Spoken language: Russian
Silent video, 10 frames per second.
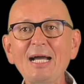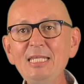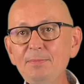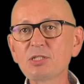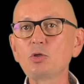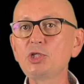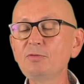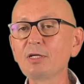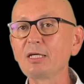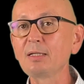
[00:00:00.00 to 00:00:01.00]
Одним из
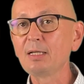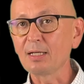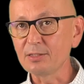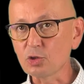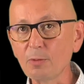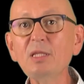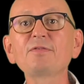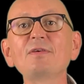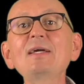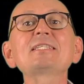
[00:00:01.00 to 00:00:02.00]
ключевых а, инструментов
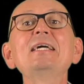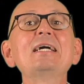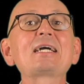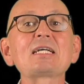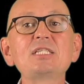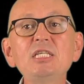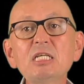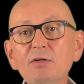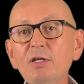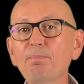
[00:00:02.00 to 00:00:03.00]
является
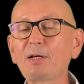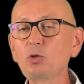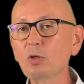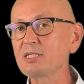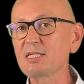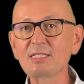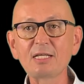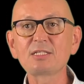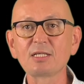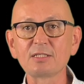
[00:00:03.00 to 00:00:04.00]
картирование потока создания
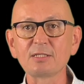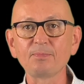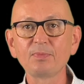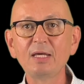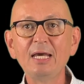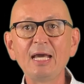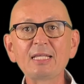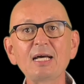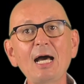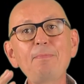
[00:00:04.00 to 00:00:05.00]
ценности. Это
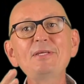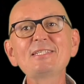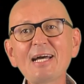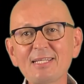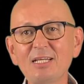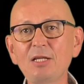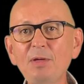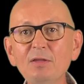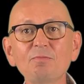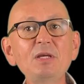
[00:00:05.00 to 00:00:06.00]
обязательный
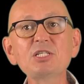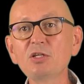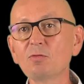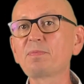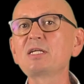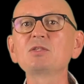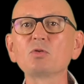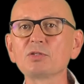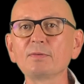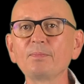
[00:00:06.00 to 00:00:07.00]
элемент в бережливом
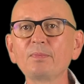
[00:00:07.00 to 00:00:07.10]
производстве.